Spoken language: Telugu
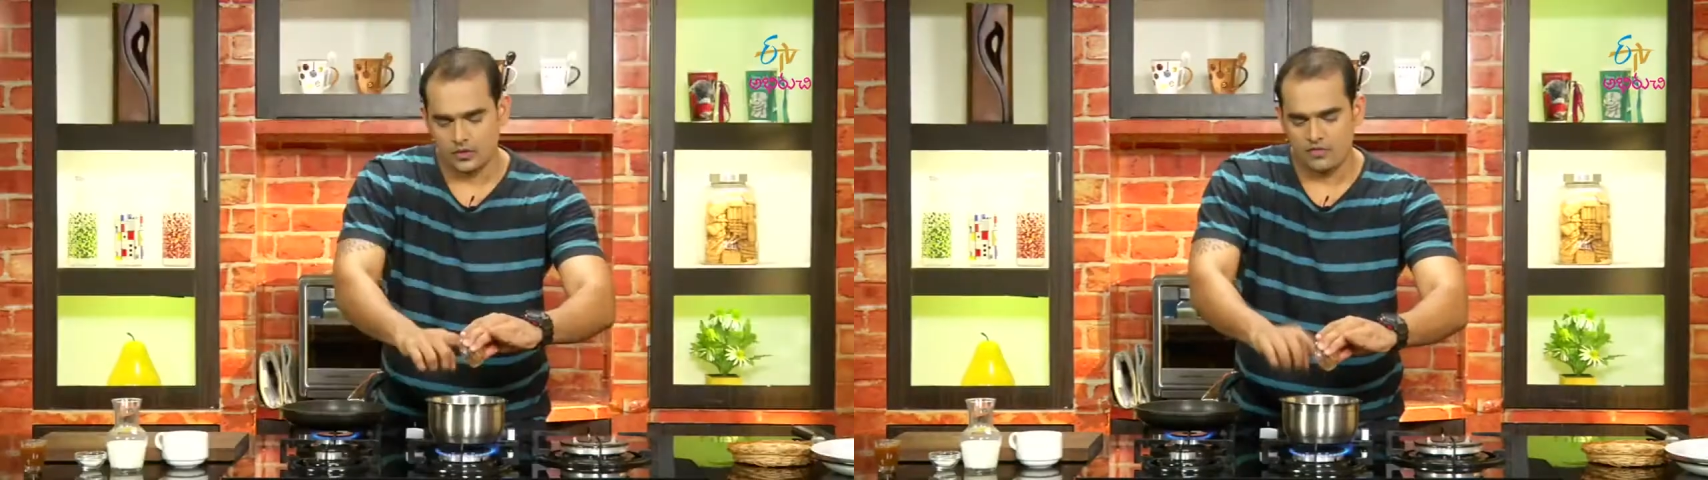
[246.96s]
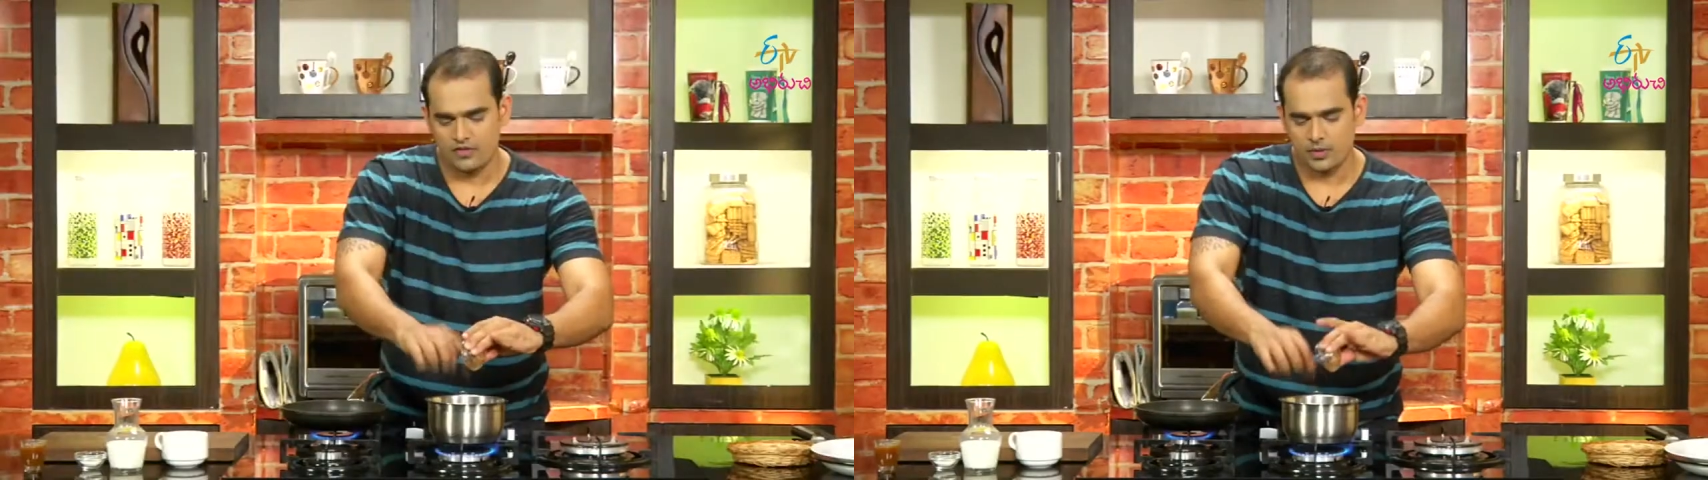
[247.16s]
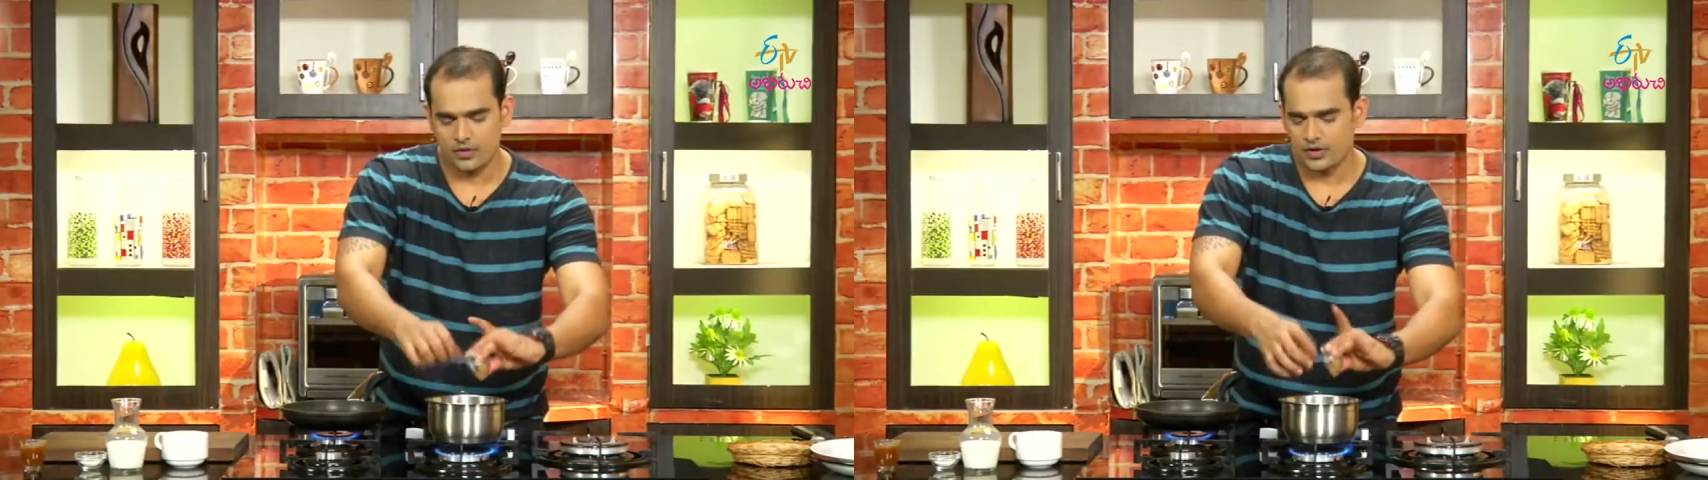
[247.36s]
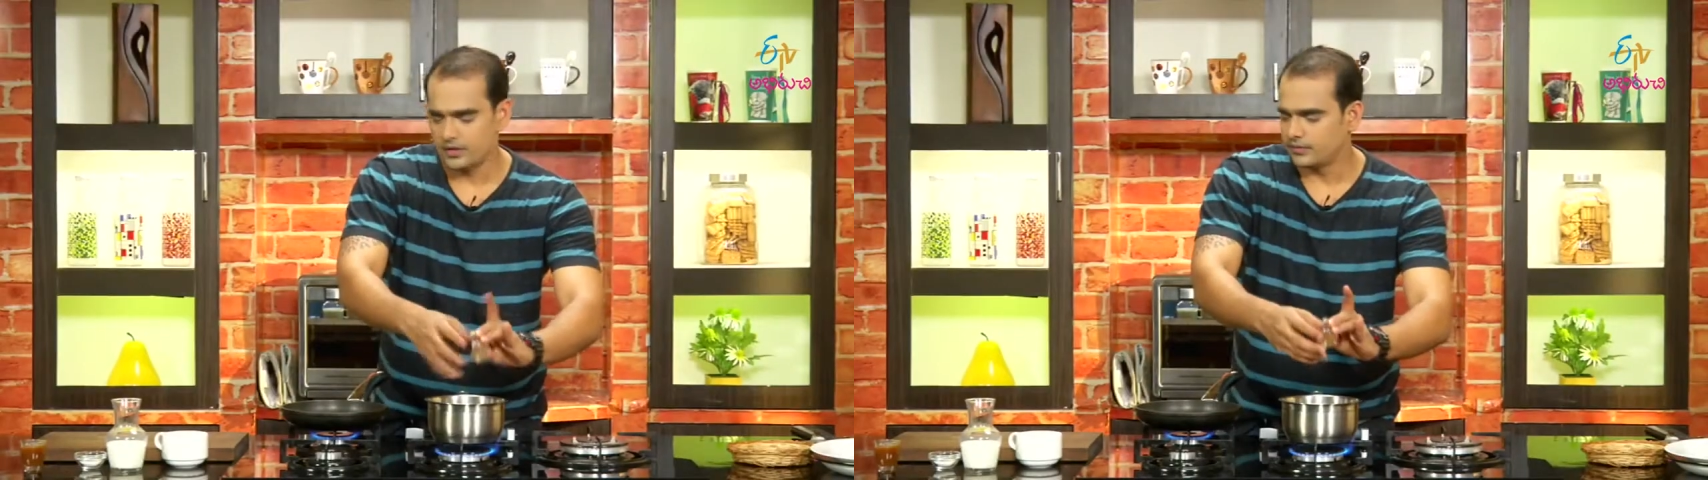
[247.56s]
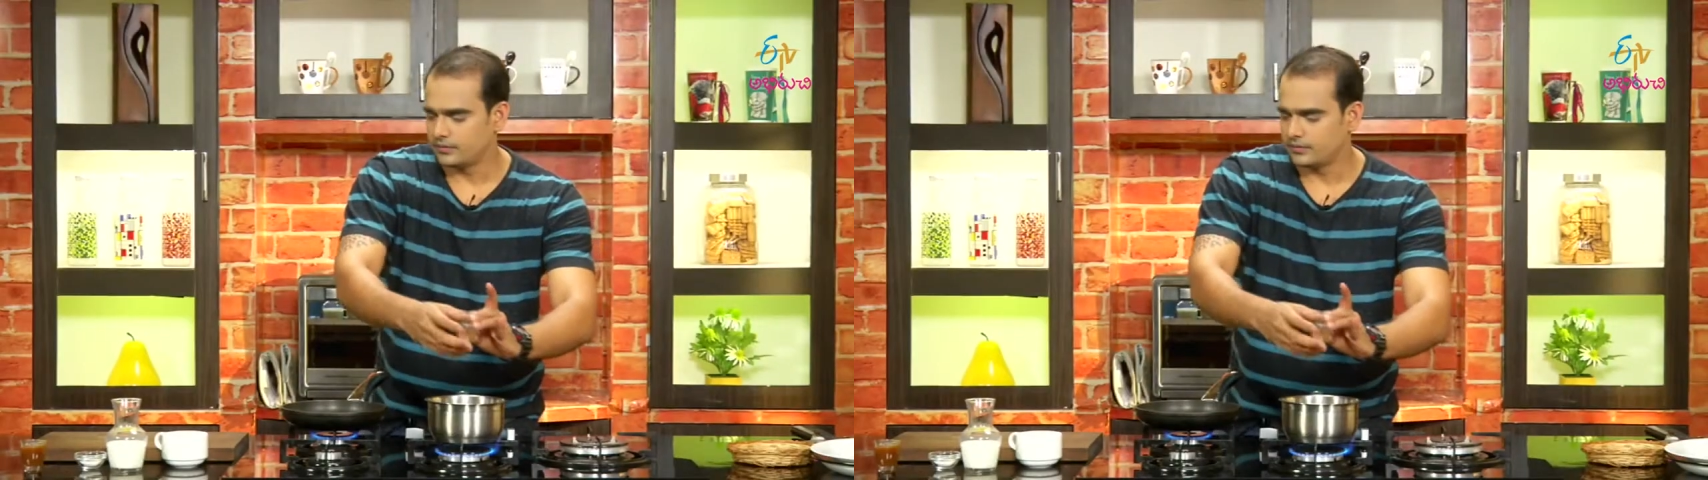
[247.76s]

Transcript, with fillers: కాఫీ పౌడర్